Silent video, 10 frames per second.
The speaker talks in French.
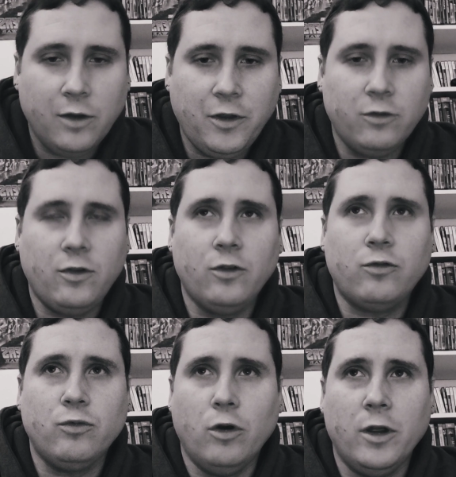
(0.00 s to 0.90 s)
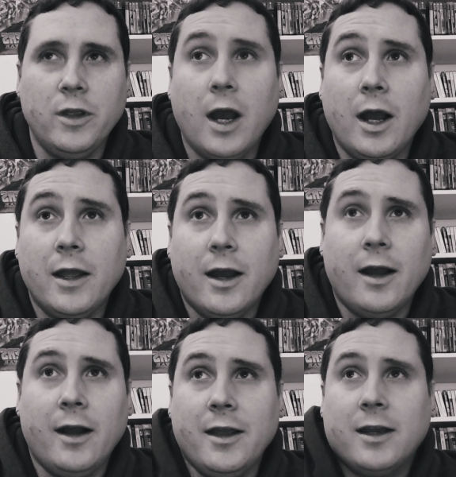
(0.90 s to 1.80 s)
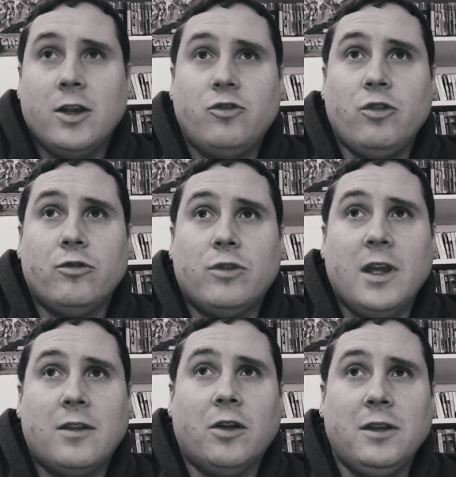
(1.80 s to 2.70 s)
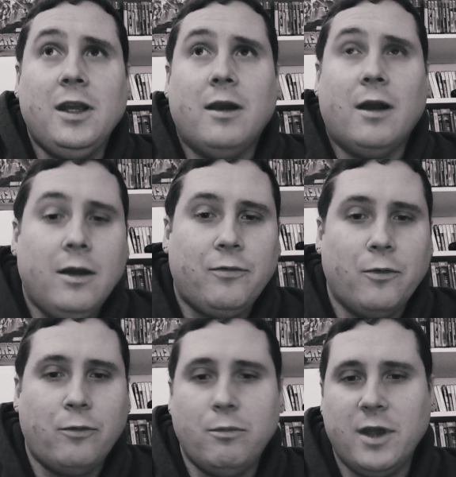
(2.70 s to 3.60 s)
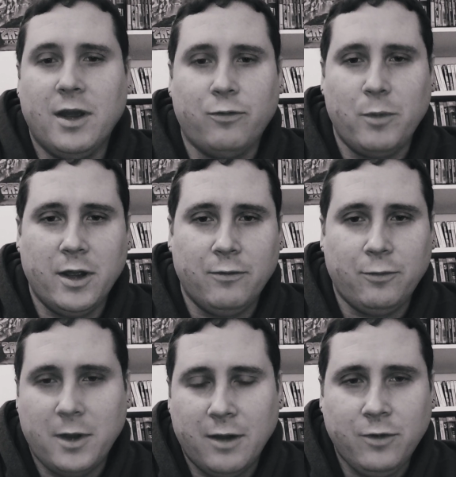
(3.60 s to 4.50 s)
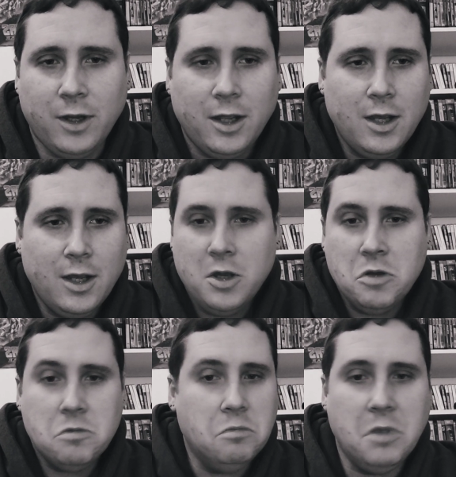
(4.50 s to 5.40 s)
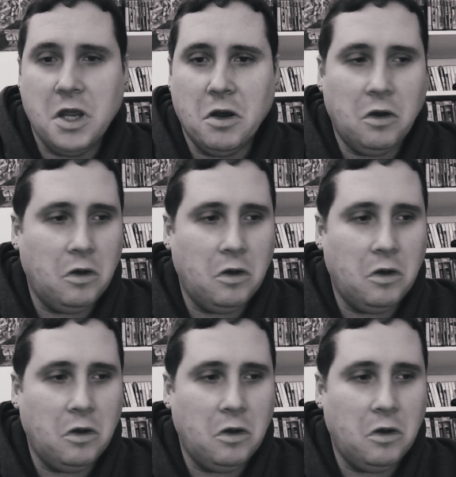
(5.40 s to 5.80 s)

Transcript: dans le sens où il y a, quelque chose qui est tenté là, hein, faut, faut, bien, faut bien, faut bien l'avouer. Mais